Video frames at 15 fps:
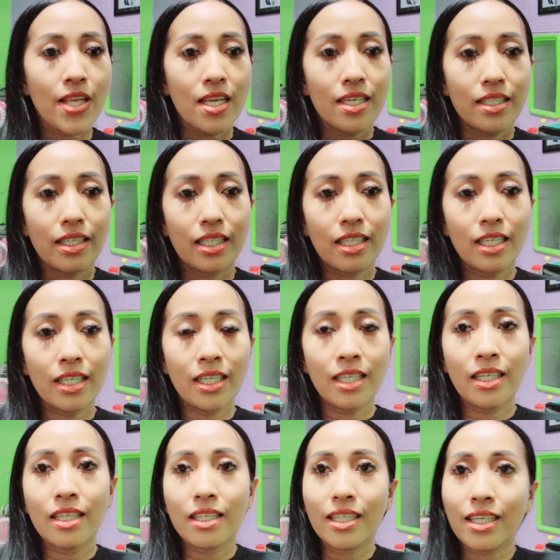jadi
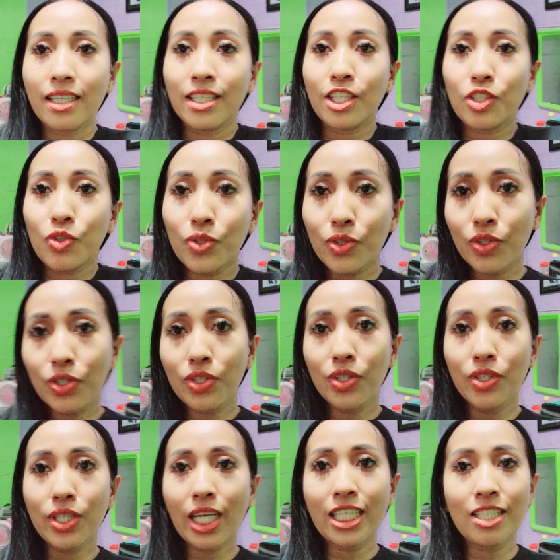uh,
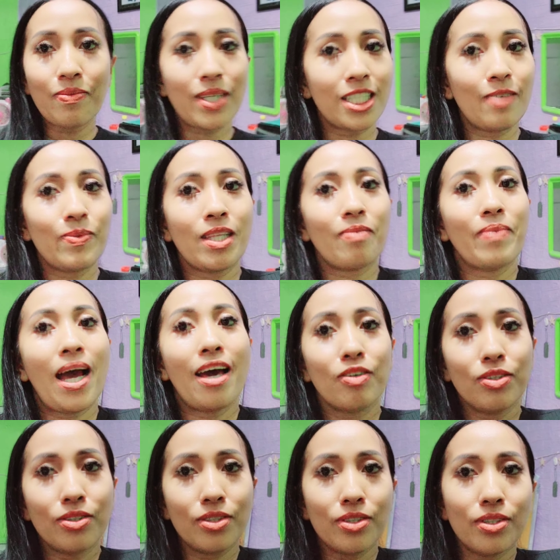ditunggu resep-resep
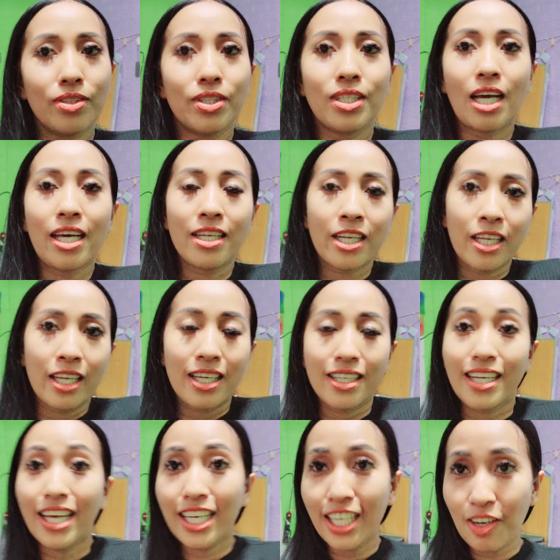terbaru dari
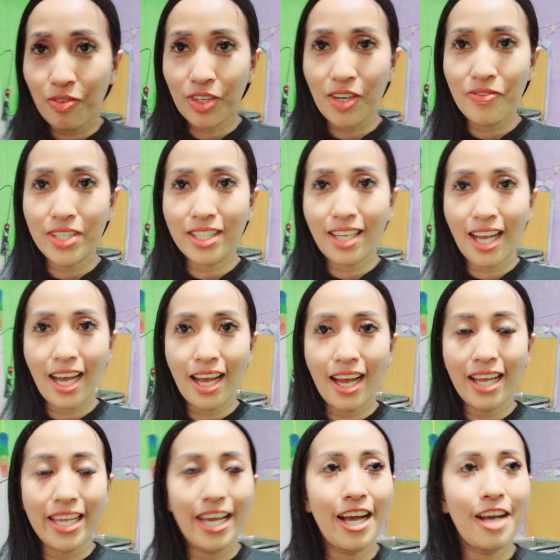dari dapur Devita
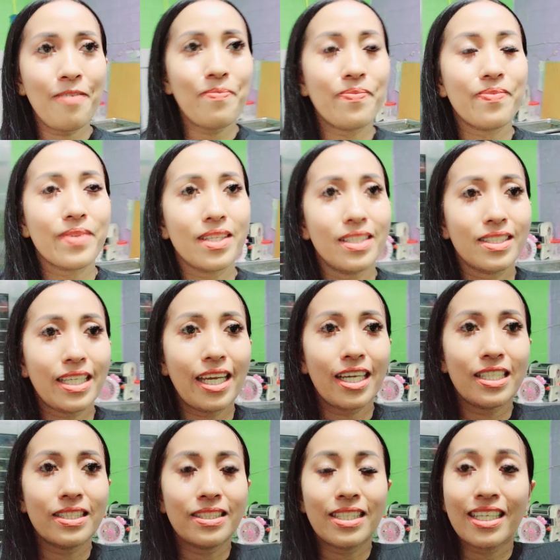ya. Saya
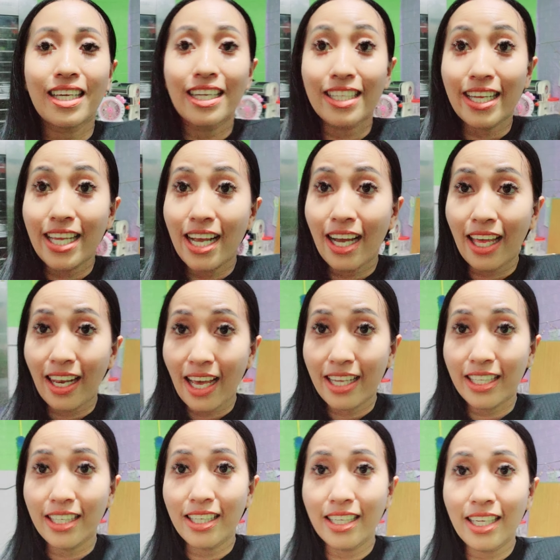akan segera tayangkan
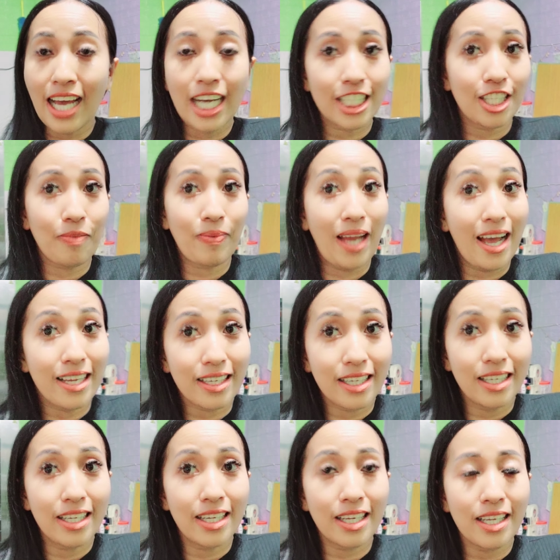lagi, aktif
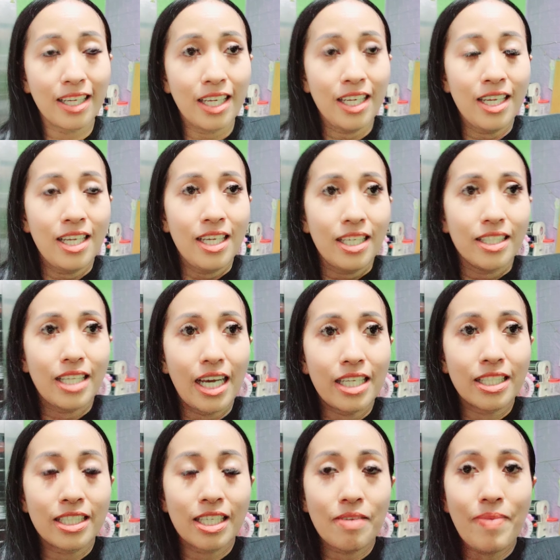lagi.
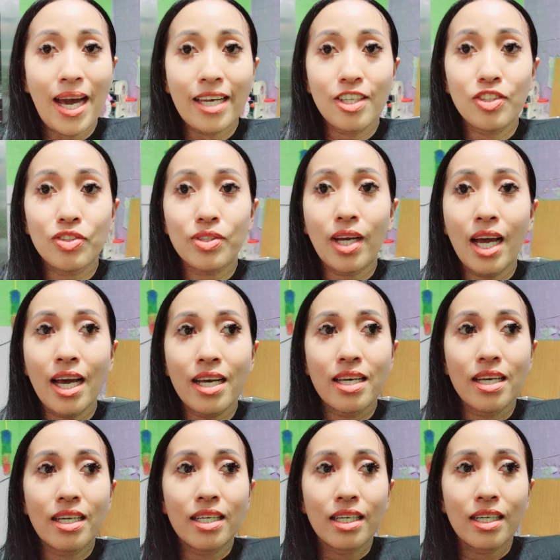Dan kemarin juga
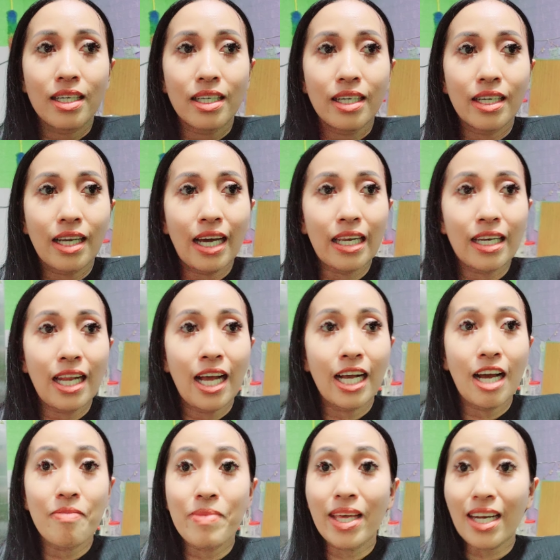uh, karena
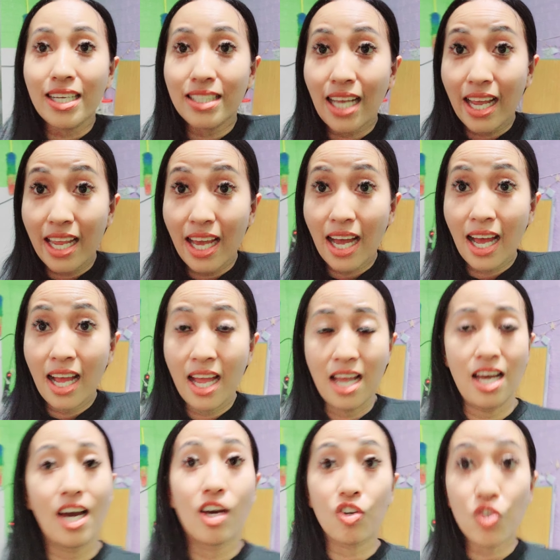kamera saya
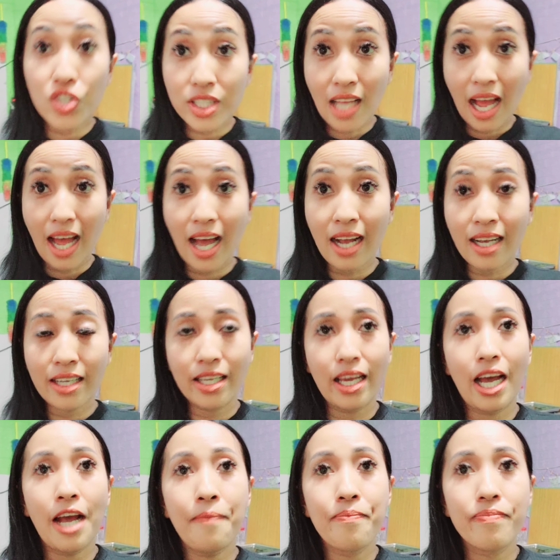rusak ya,